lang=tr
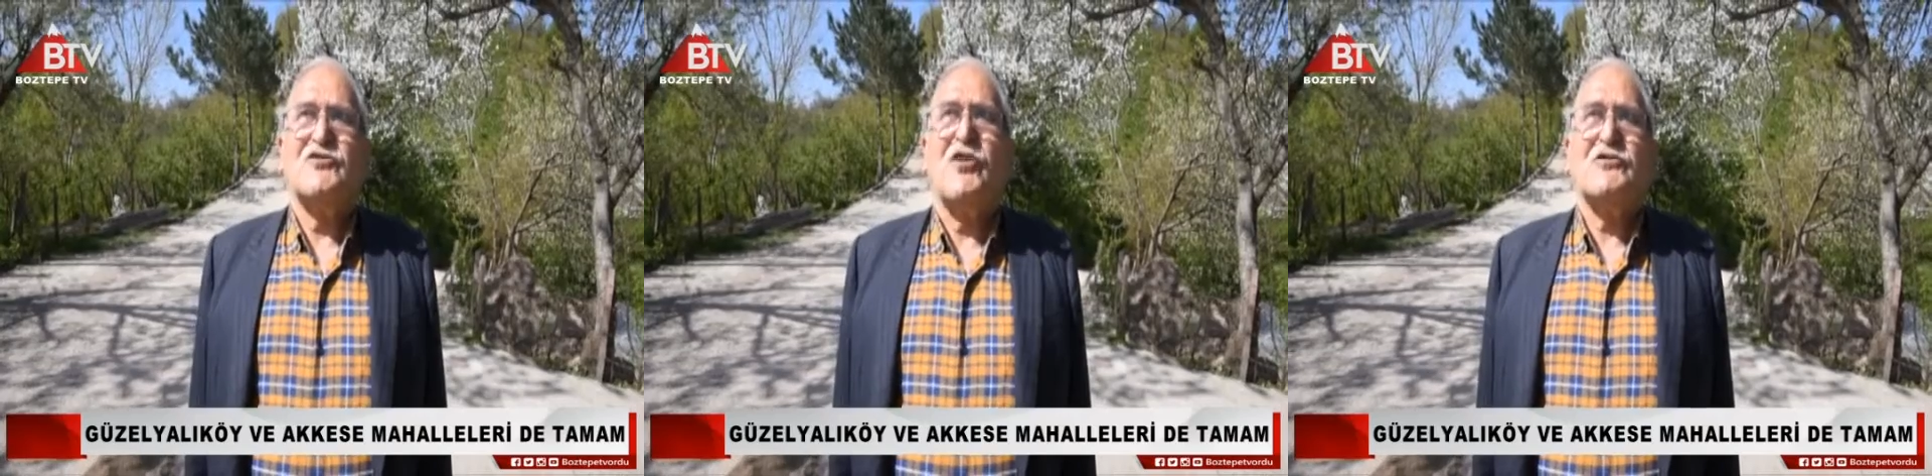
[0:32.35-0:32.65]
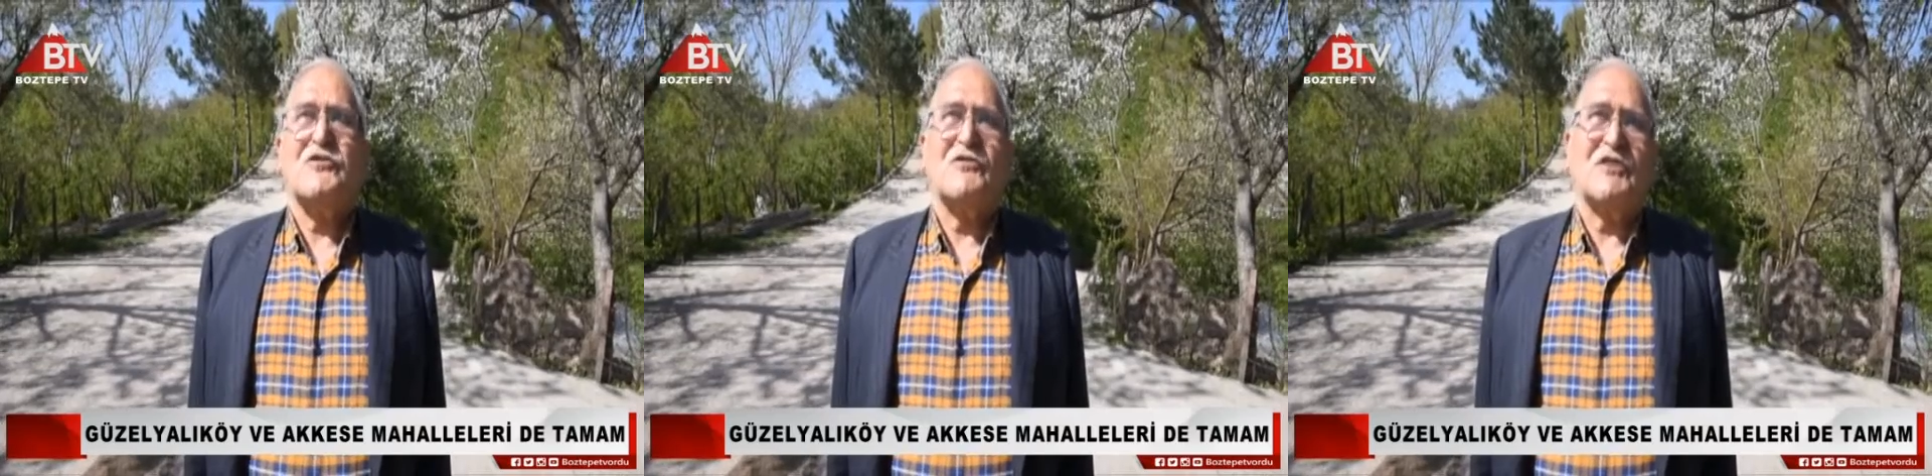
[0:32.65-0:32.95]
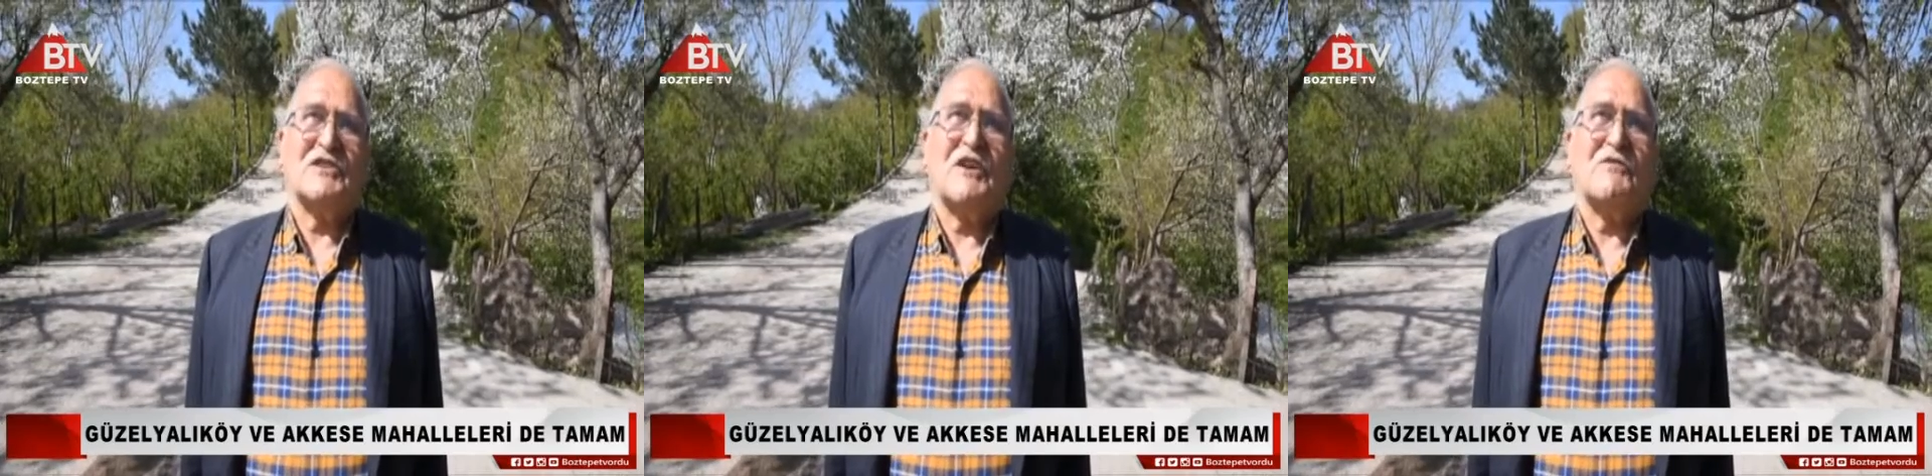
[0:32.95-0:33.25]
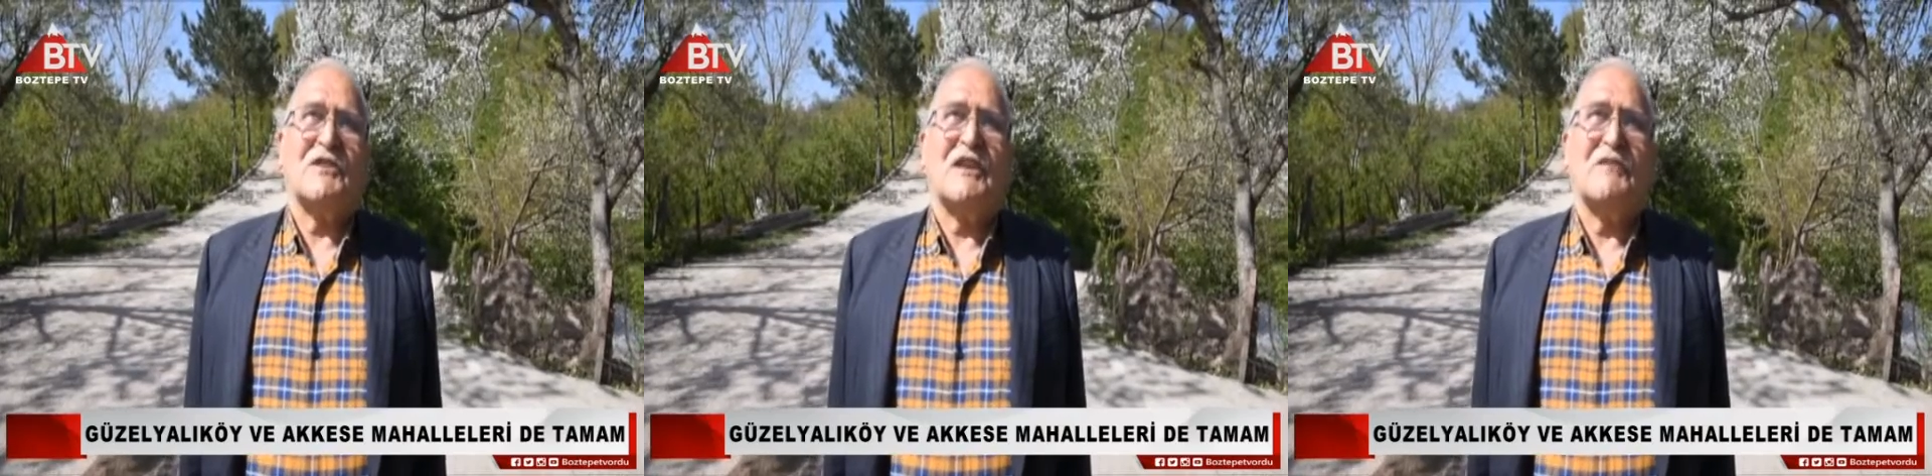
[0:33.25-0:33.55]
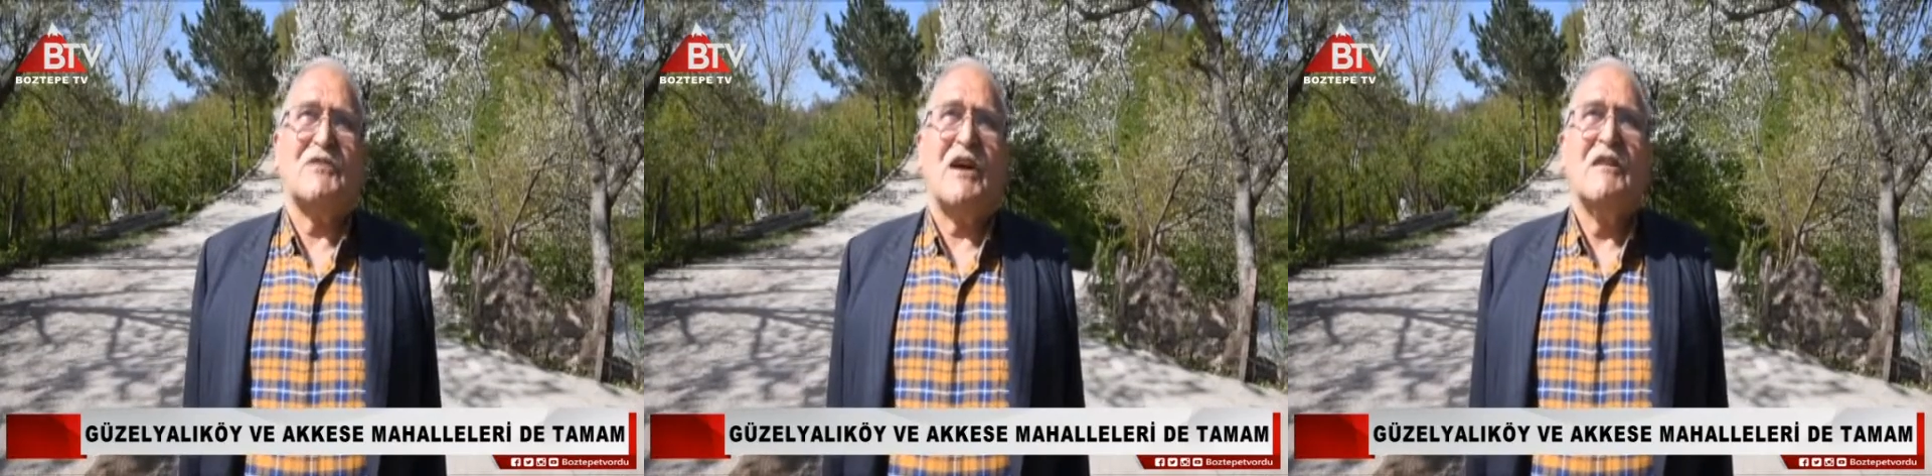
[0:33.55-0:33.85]
çok çok teşekkür
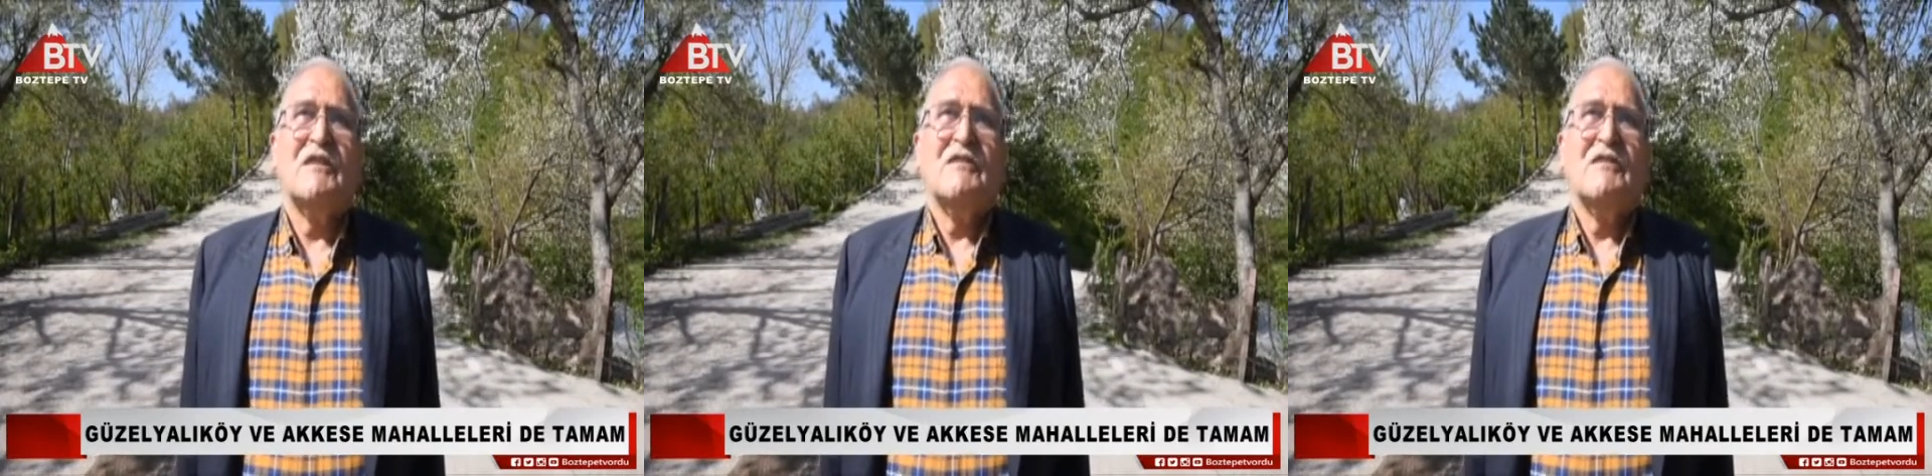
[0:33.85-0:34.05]
eder buna.